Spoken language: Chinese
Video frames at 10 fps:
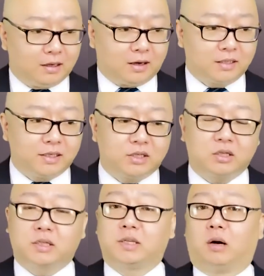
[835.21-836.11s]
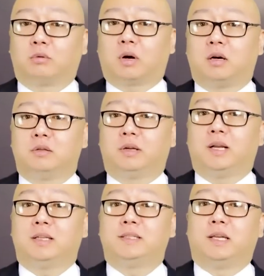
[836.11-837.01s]
好了，这是个小段，就跟
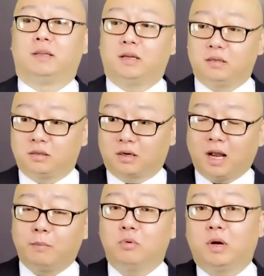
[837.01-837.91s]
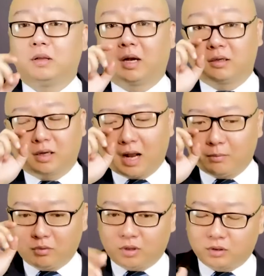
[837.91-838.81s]
大家简单是看不惯啊，
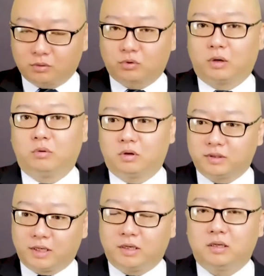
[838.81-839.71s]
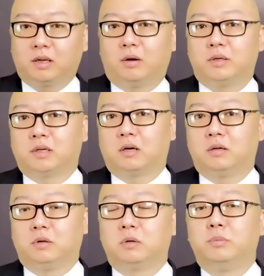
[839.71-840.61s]
看不惯这种甩锅，简单的聊一下。
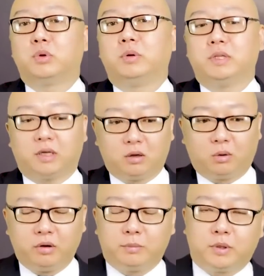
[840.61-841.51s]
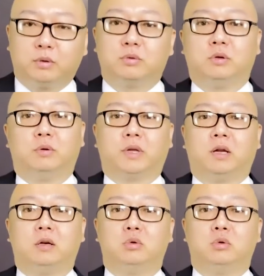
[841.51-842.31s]
有什么不同意见，欢迎评论区留言。